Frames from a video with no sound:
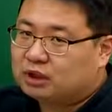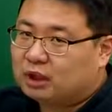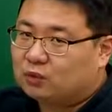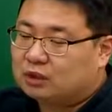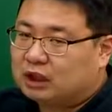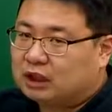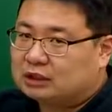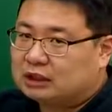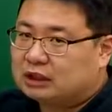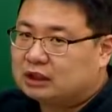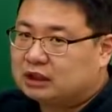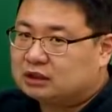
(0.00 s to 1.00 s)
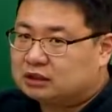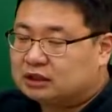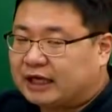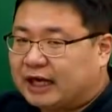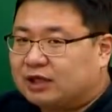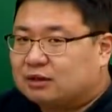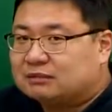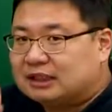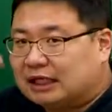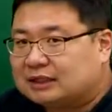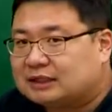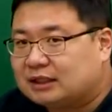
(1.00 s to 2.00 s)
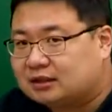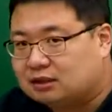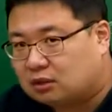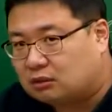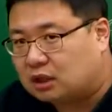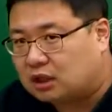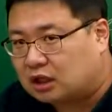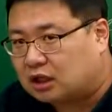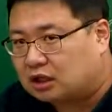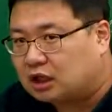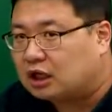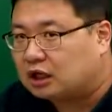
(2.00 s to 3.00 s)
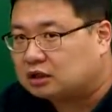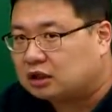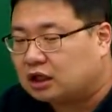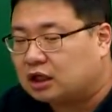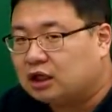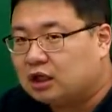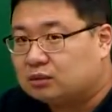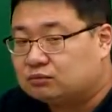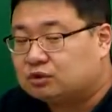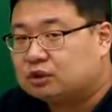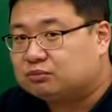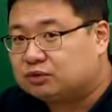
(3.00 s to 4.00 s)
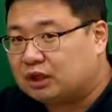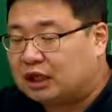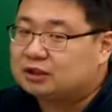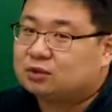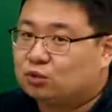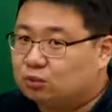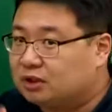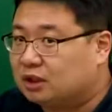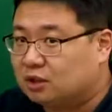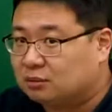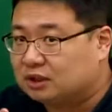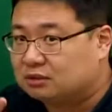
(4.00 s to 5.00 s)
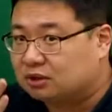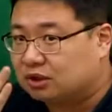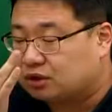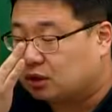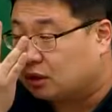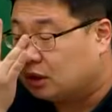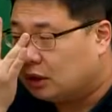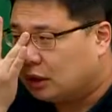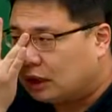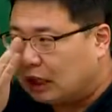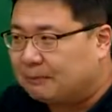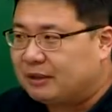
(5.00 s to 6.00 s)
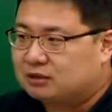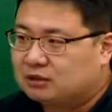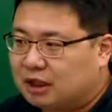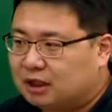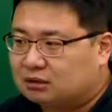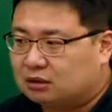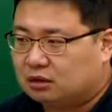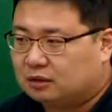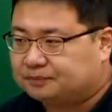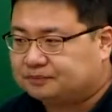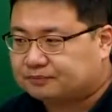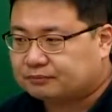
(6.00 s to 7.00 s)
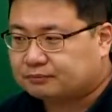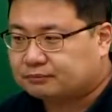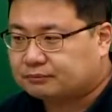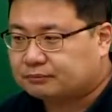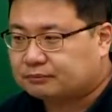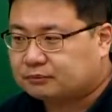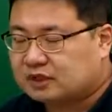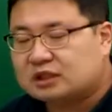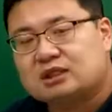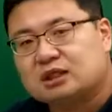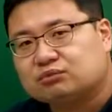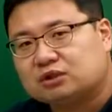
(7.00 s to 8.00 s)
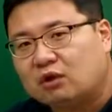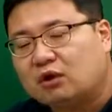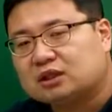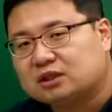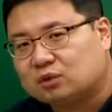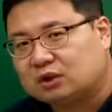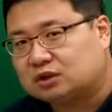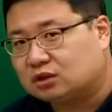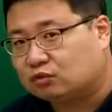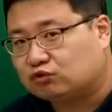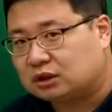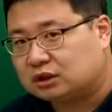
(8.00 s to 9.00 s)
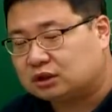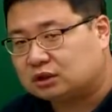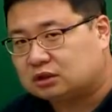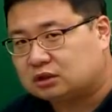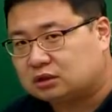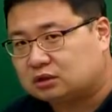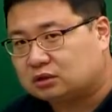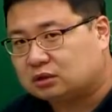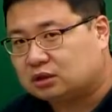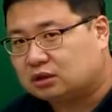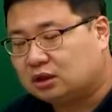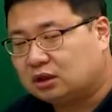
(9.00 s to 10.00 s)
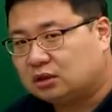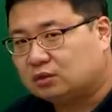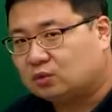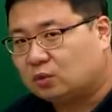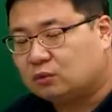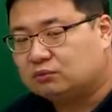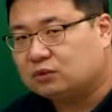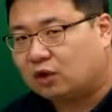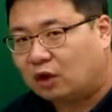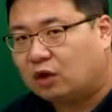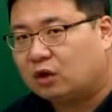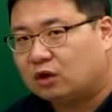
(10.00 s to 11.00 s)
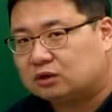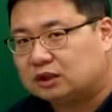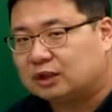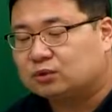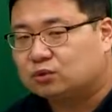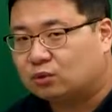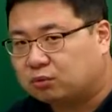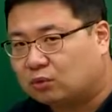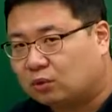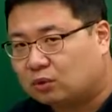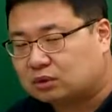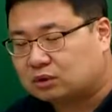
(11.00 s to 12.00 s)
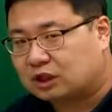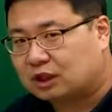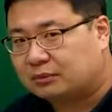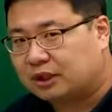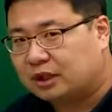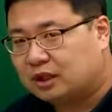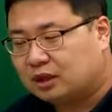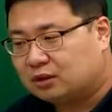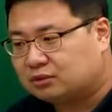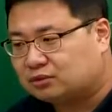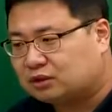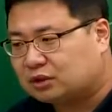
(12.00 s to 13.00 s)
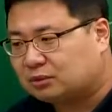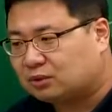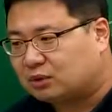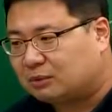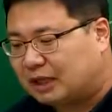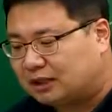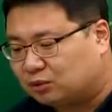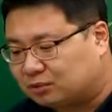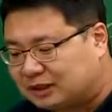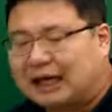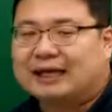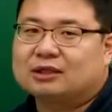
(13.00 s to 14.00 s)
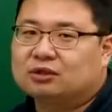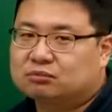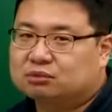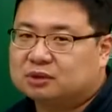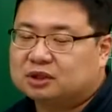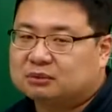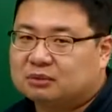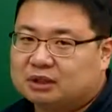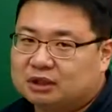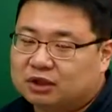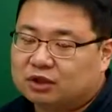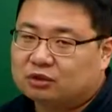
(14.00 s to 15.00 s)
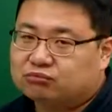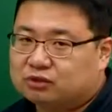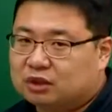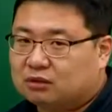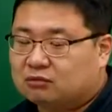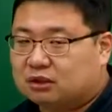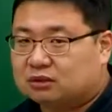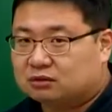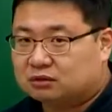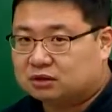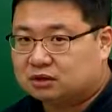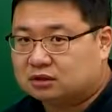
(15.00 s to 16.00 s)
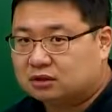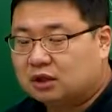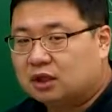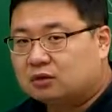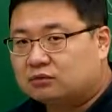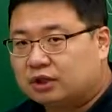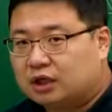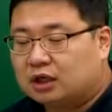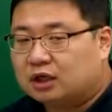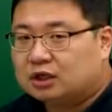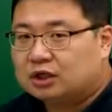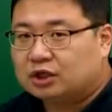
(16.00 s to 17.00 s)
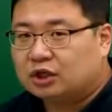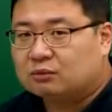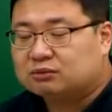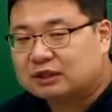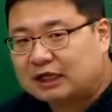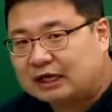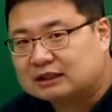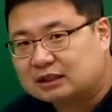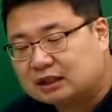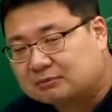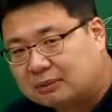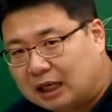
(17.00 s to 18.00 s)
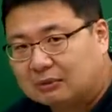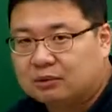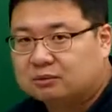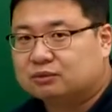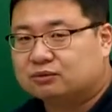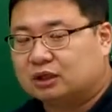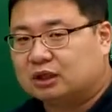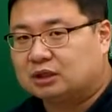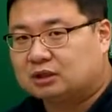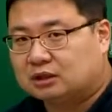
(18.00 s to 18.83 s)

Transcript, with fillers: 내용이 나타나 있는 개념 자체를 정확하게 이해하는 게 문제풀이에 가장 도움이 된다고 말씀드렸죠. 앞에서 나왔던 친생부인 허가 제도 같은 경우에는 그거는 좀 더 난이도 높고, 그 다음에 출제 빈도가 많이 높지 않았던 부분이지만, 기여분이라고 하는 것은 우리가 기여분 계산하는 방법을 우리가